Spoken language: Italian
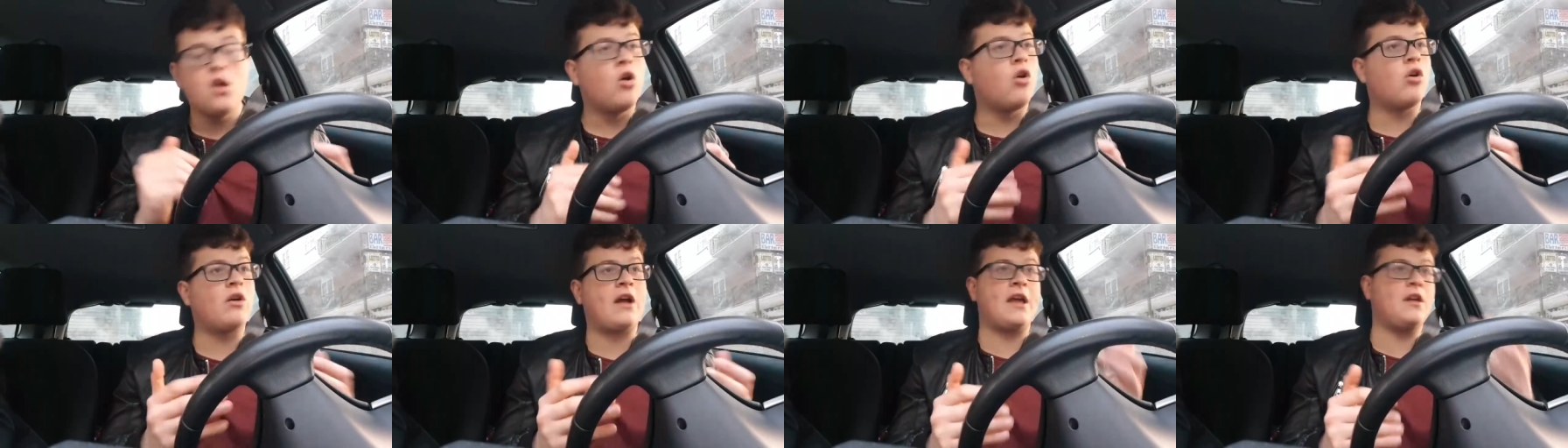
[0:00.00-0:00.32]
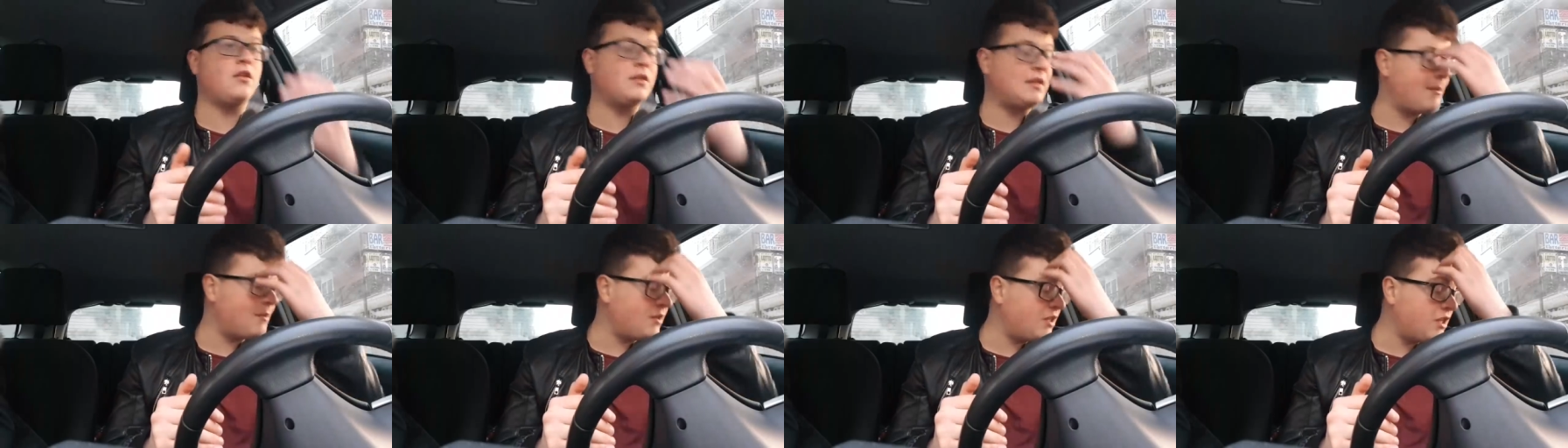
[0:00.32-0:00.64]
ok,
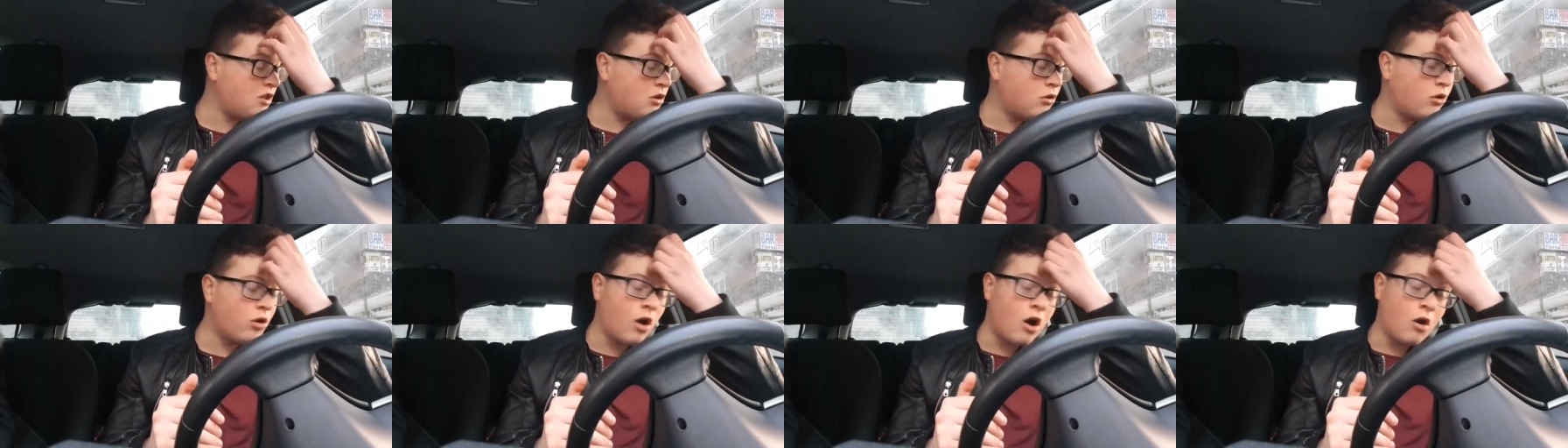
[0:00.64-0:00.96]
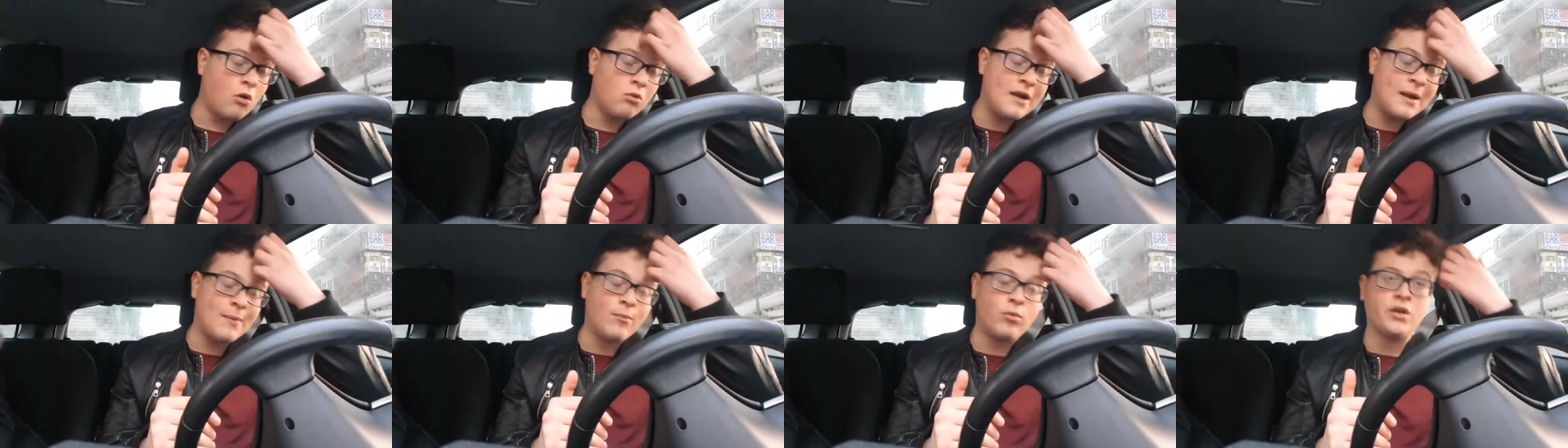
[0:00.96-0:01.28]
io sapete, io
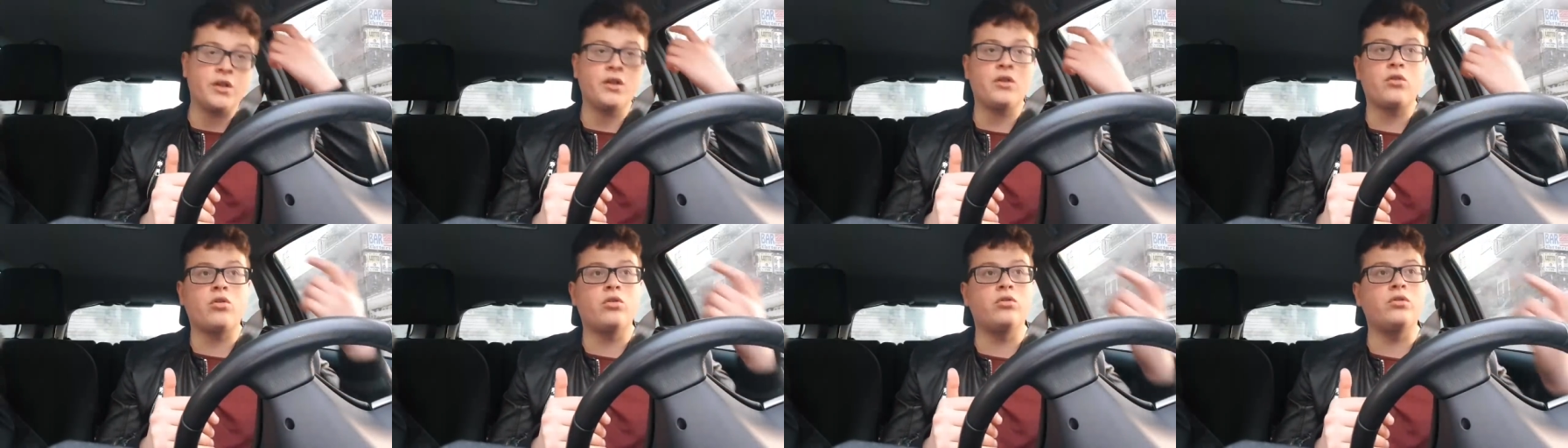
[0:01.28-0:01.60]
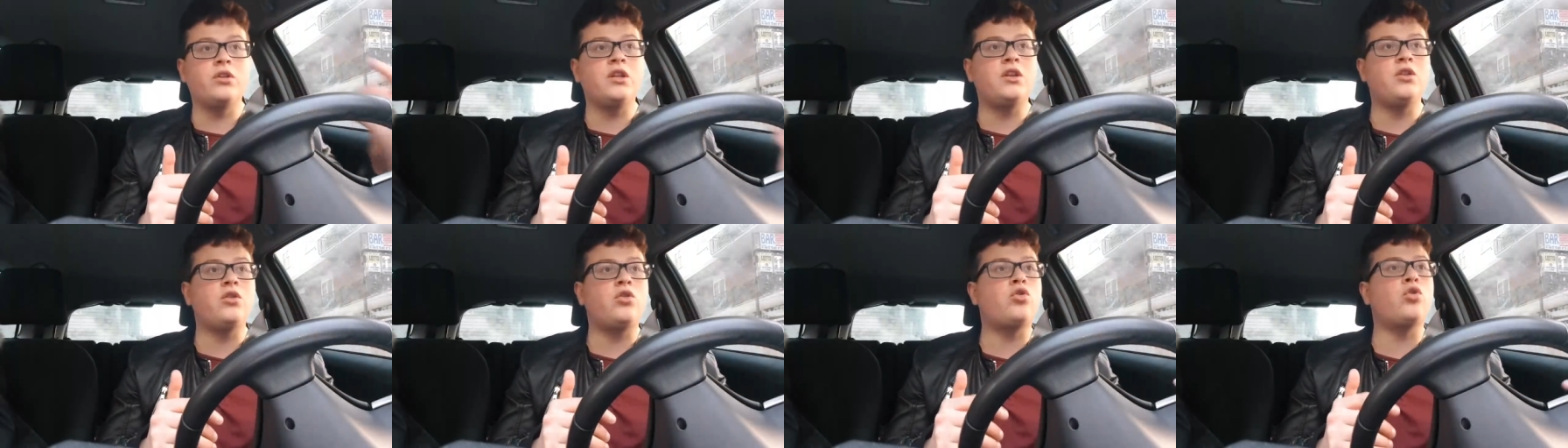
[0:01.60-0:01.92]
ho un amore inc
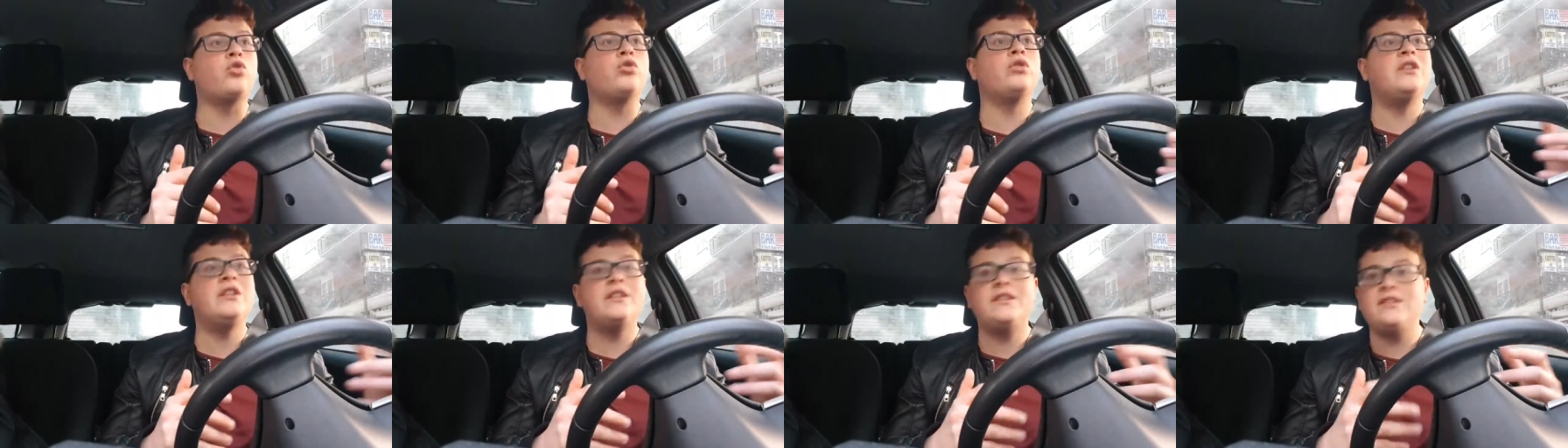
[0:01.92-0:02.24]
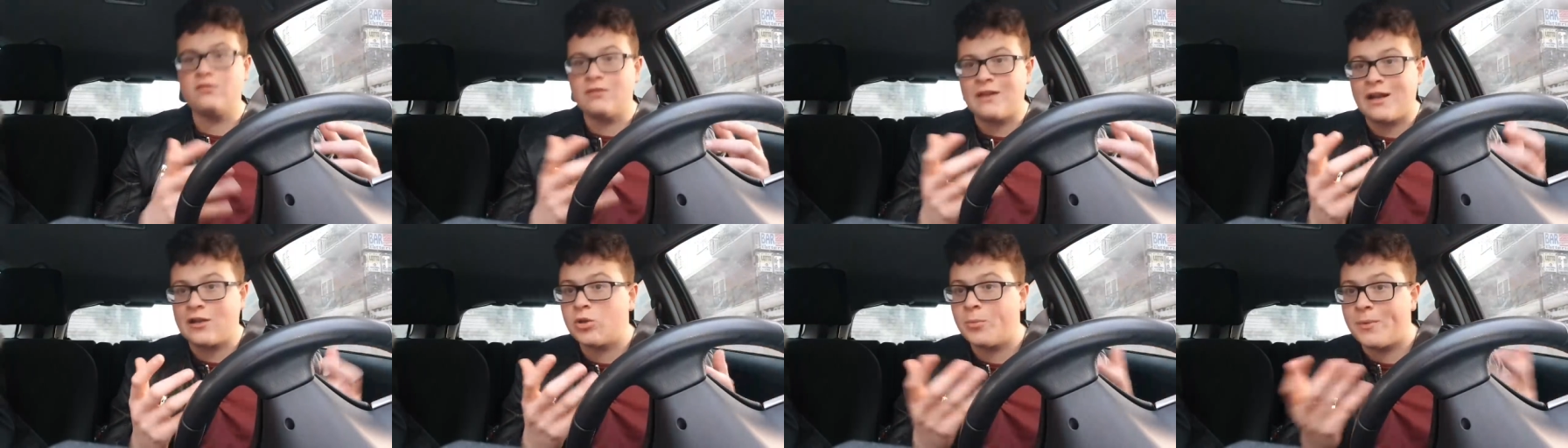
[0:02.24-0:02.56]

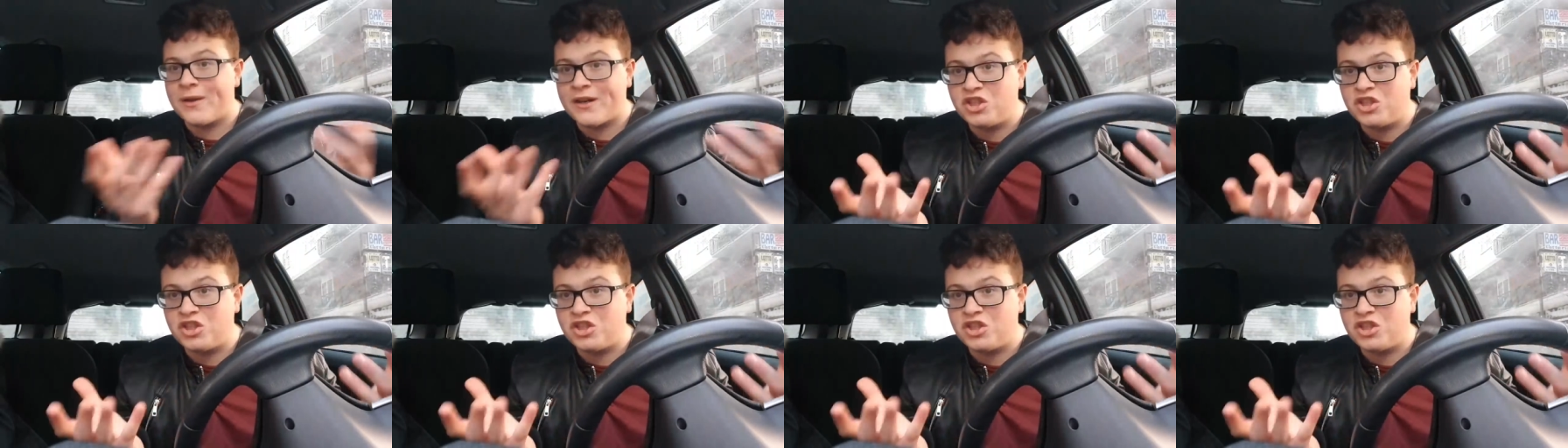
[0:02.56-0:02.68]
incondizionato